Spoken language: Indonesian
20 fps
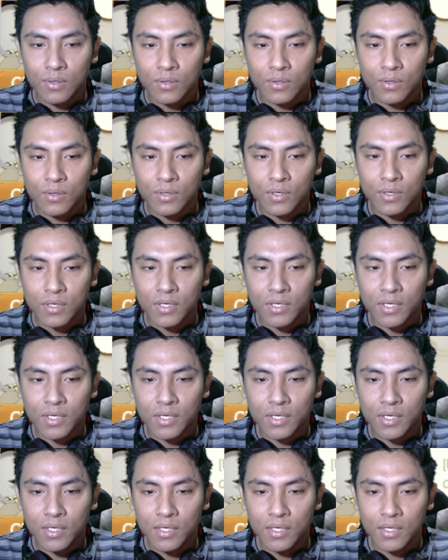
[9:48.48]
oke
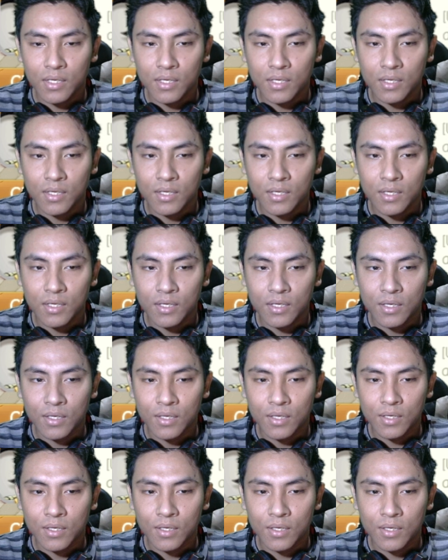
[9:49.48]
okay.
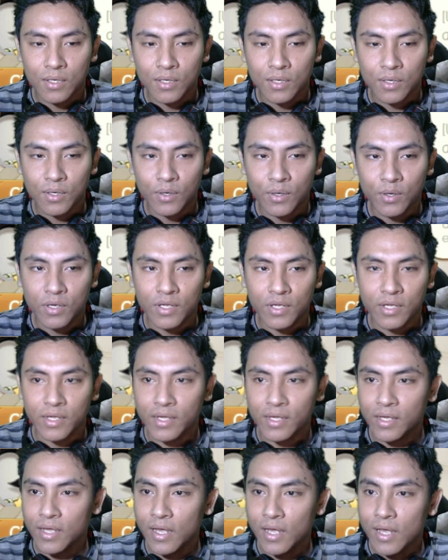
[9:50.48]
Oke,
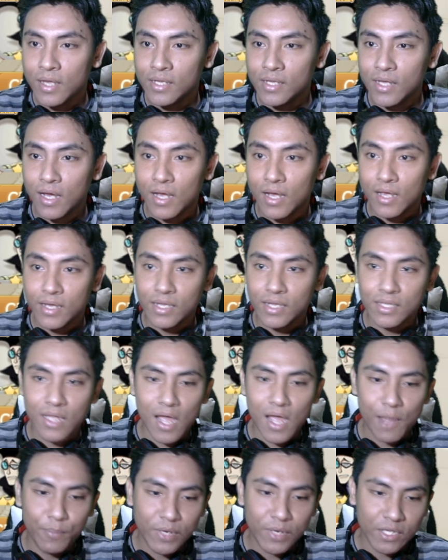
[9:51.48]
okay. ya
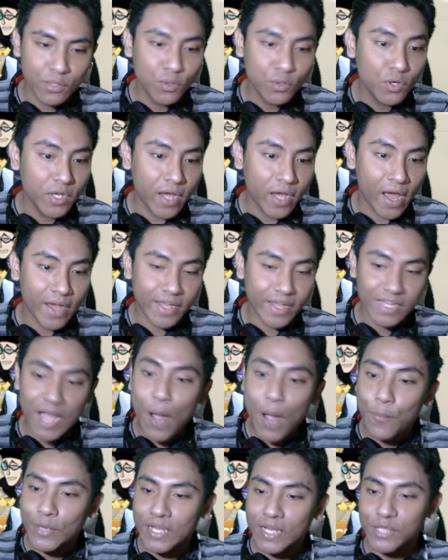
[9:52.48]
kita upgrade dulu ya.
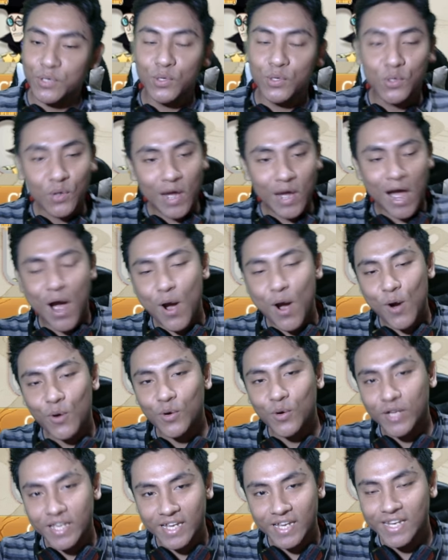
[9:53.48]
Kita upgrade dulu
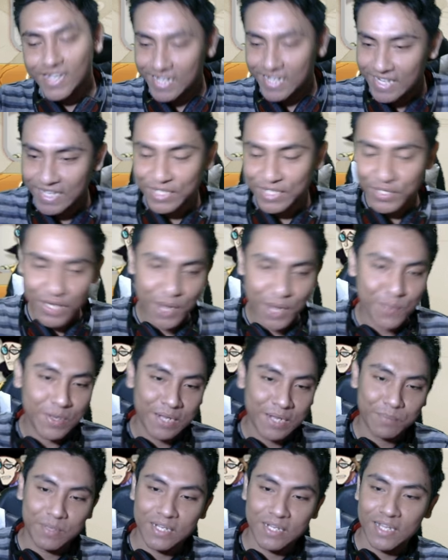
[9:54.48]
Hawkin ini sih
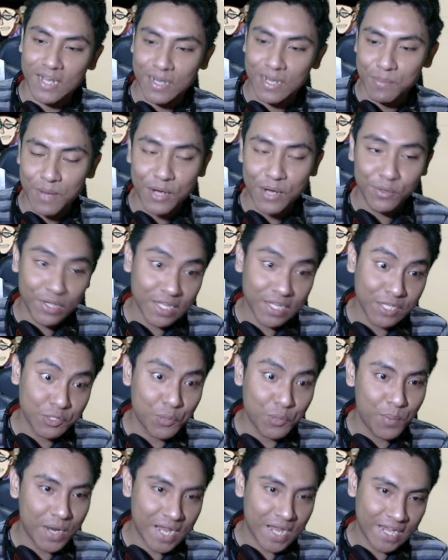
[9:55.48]
upgrade bentar. Baru kita
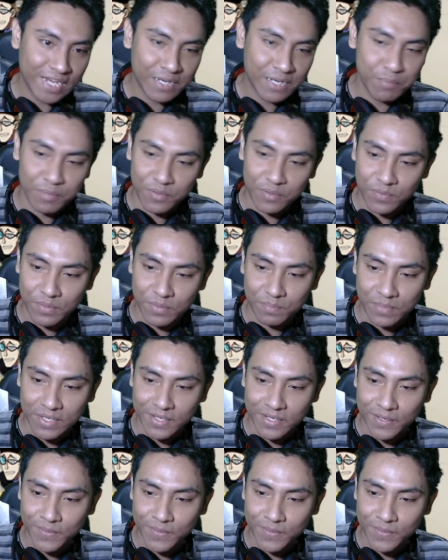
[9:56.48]
coba lagi di PVP.